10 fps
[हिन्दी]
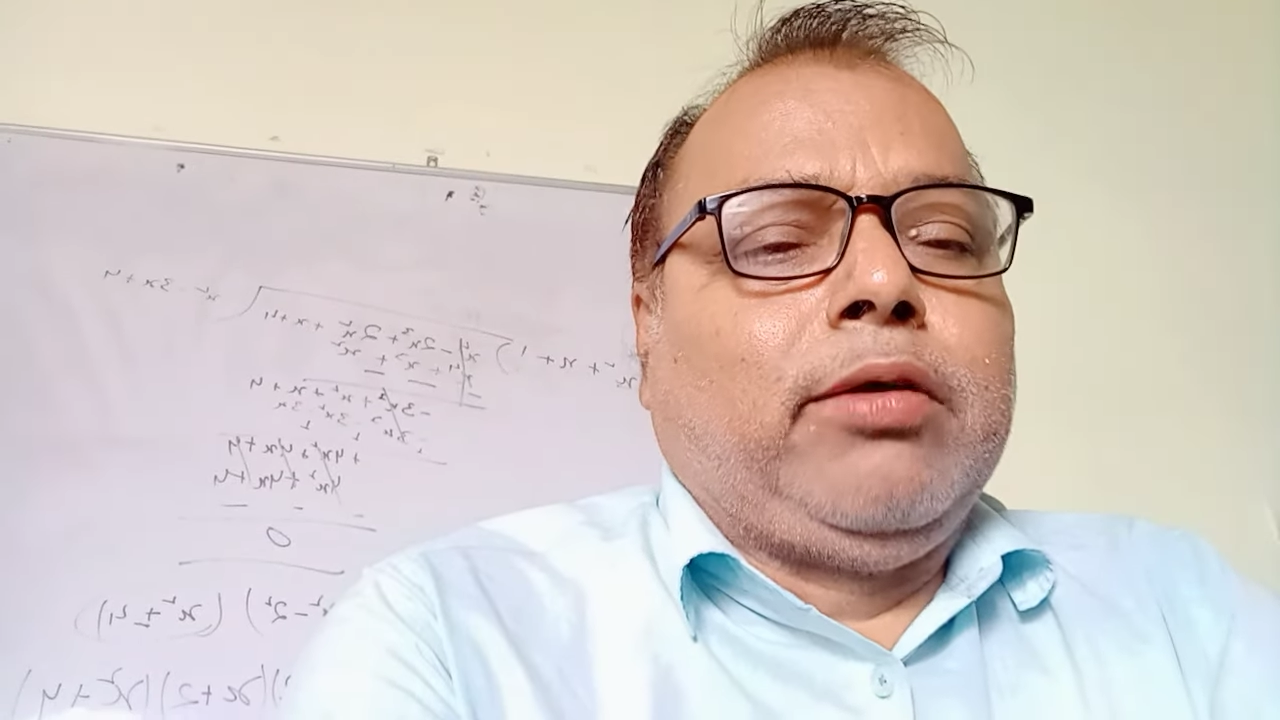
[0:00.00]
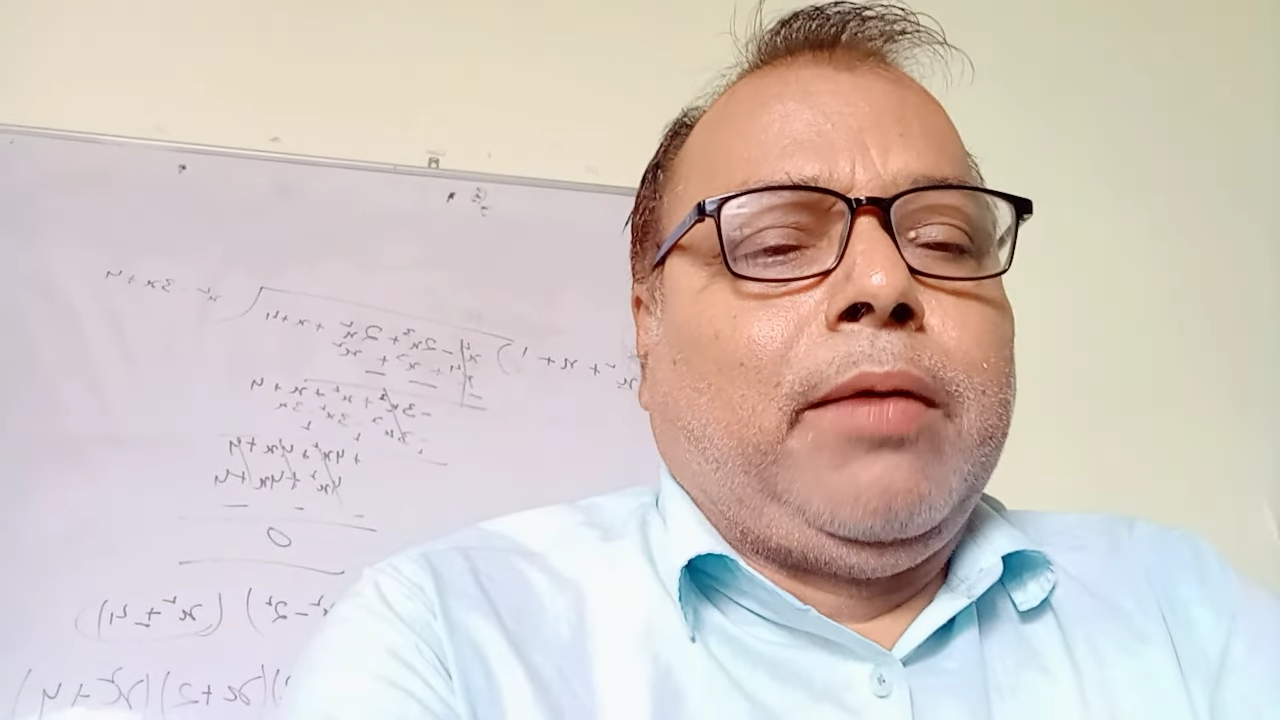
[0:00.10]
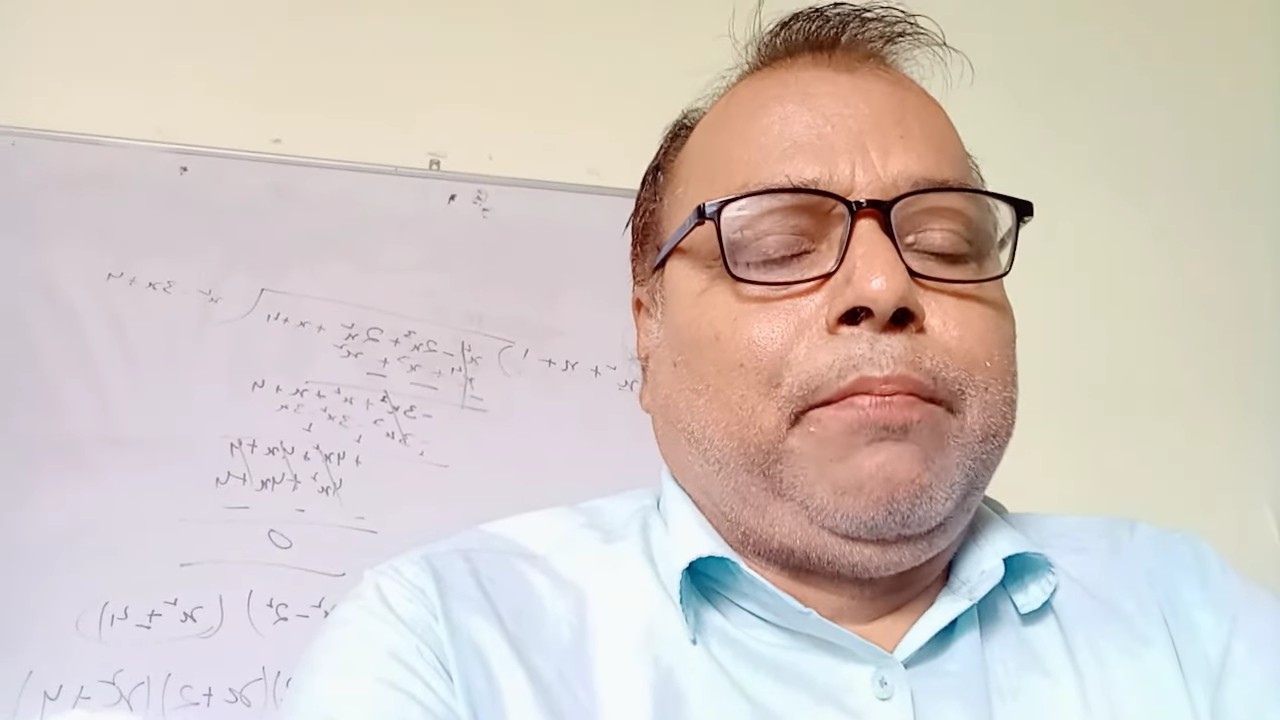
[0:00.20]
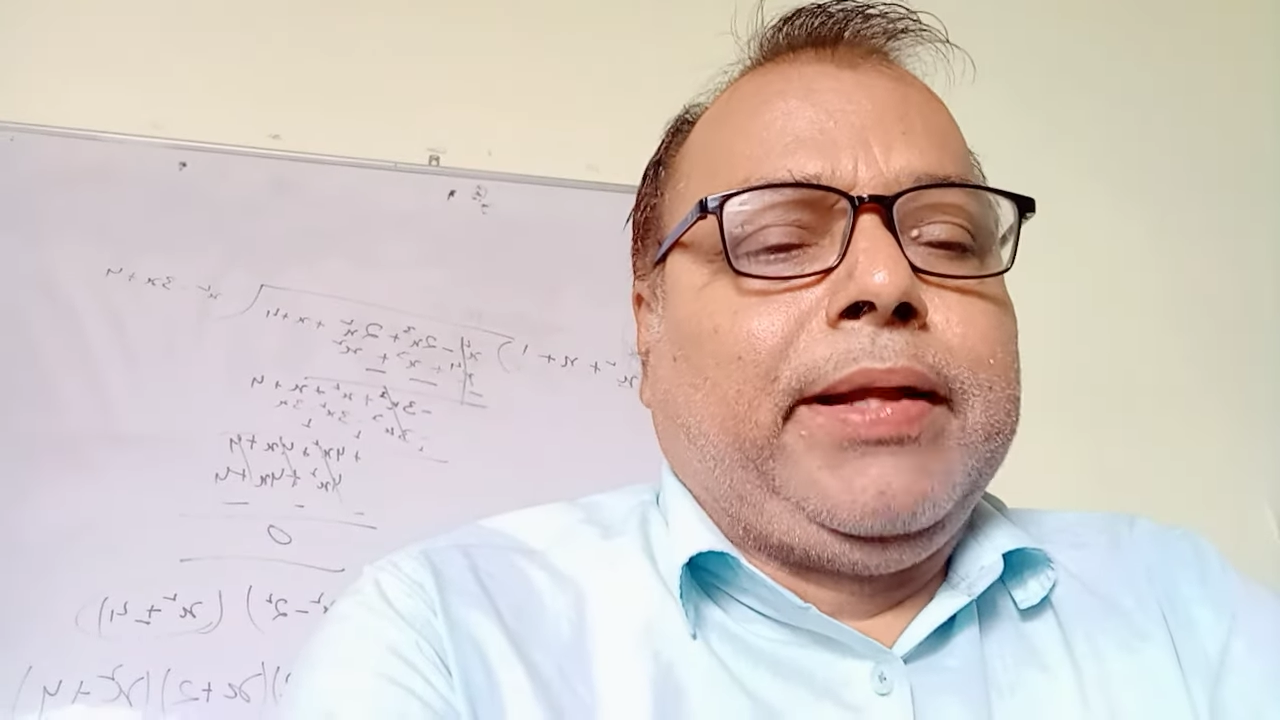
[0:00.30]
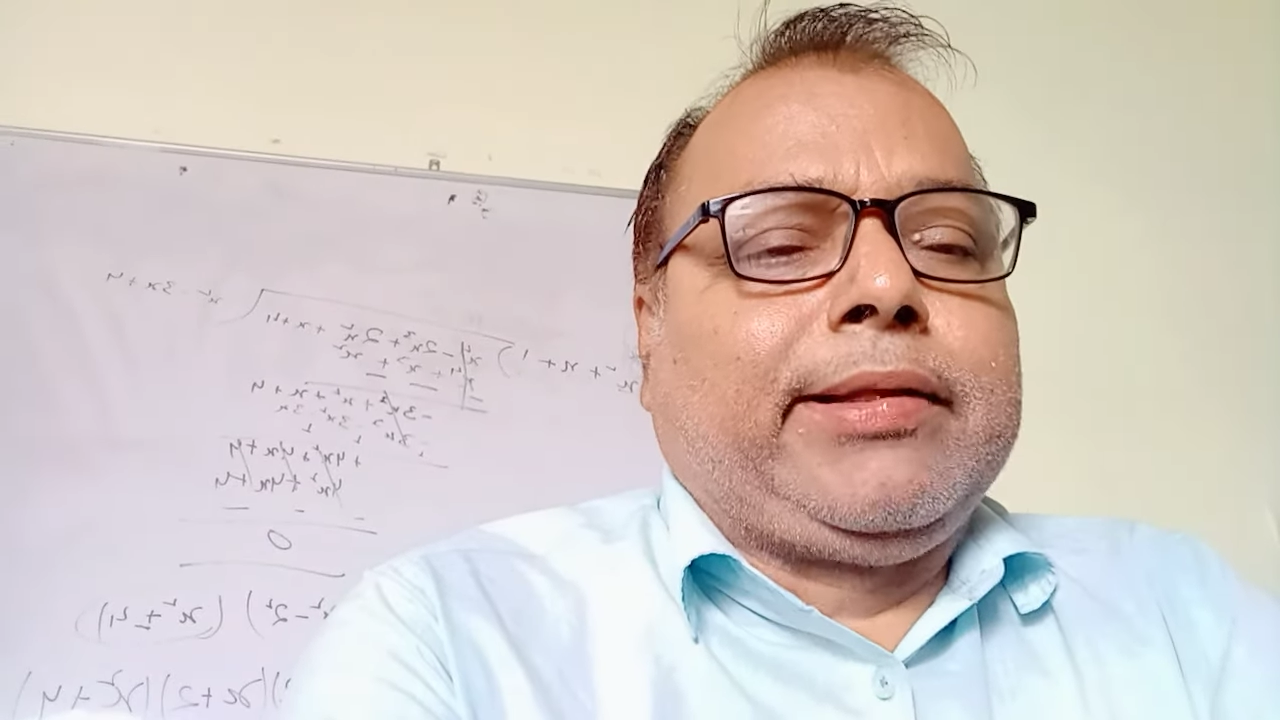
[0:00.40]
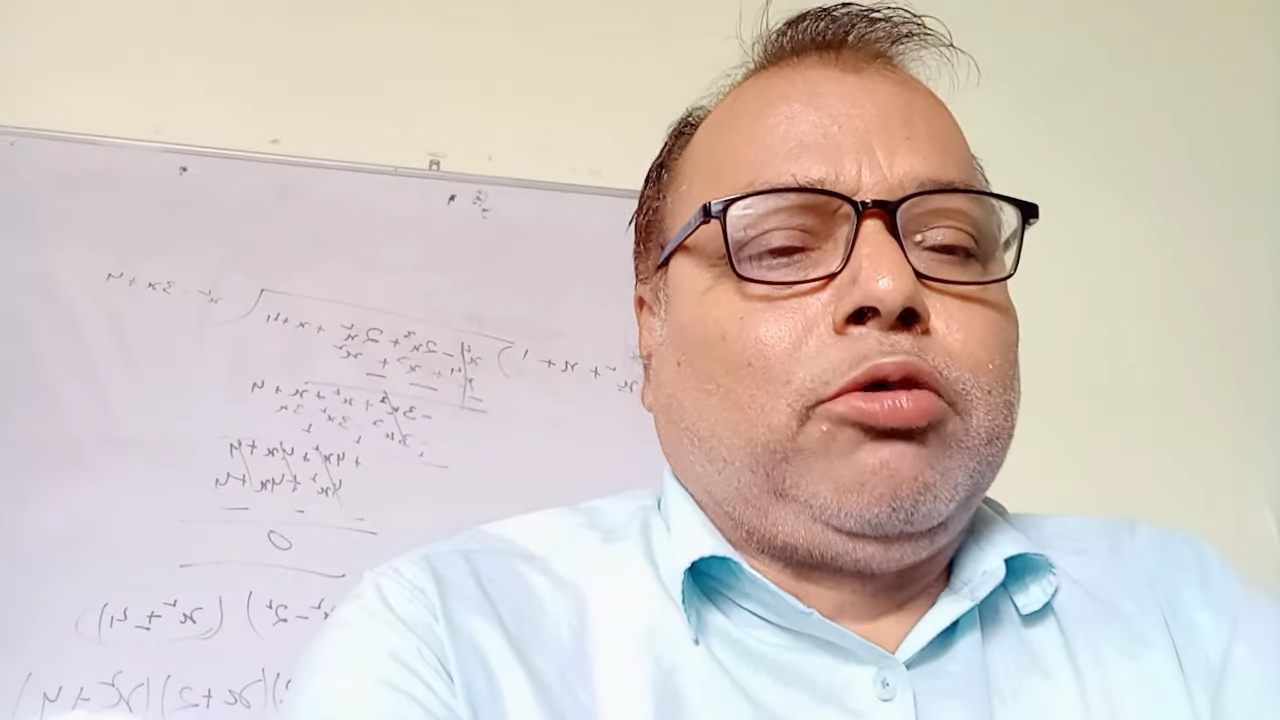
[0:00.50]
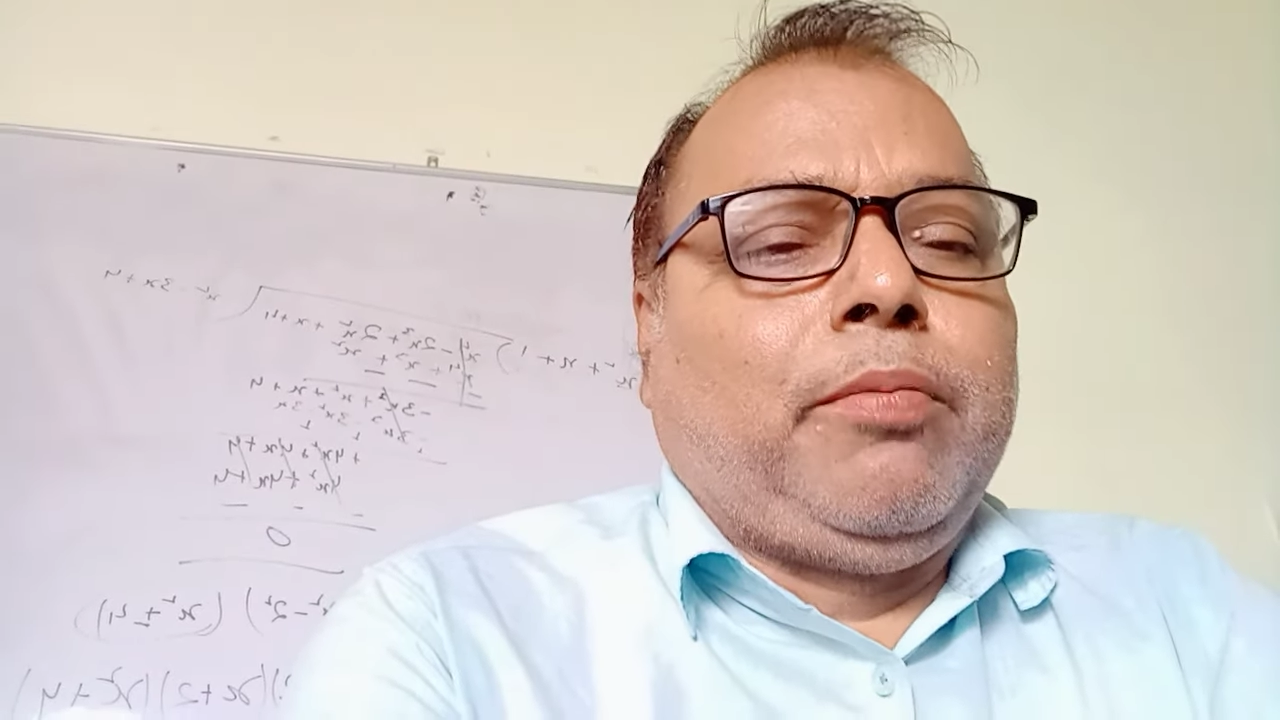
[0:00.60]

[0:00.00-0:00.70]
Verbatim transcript: द्वारा प्रेस